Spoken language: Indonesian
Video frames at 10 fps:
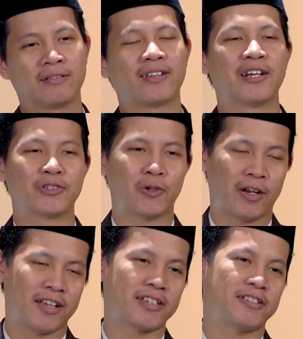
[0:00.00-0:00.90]
dan
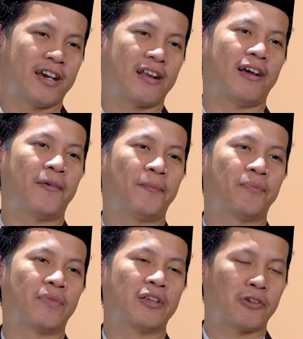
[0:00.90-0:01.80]
soleh secara
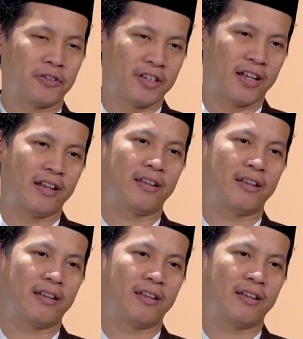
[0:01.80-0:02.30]
sosial.